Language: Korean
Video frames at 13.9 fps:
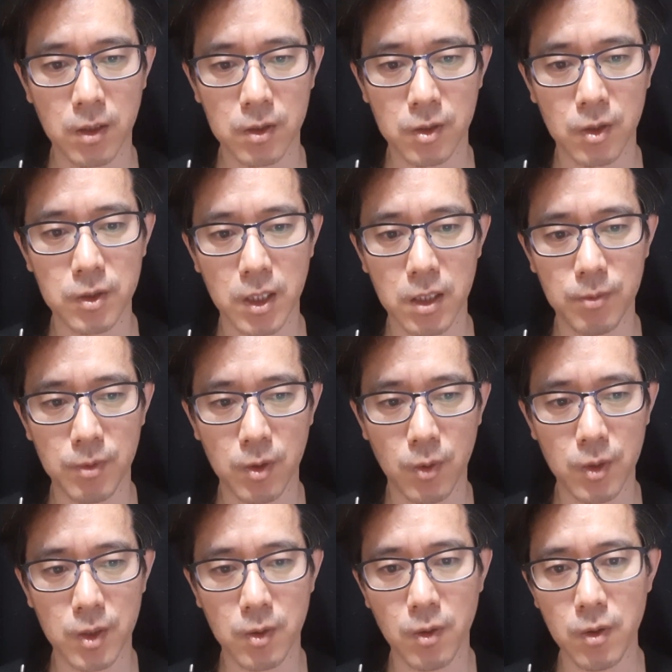전세금을
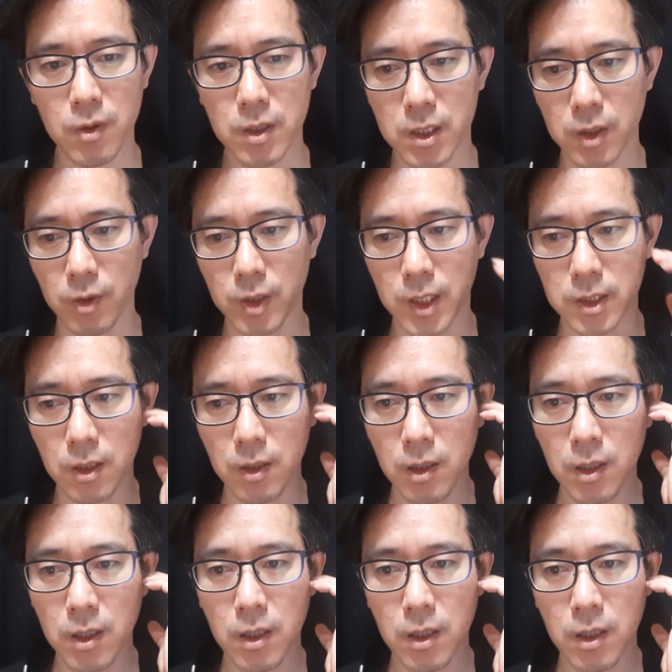올리고 그로 인해서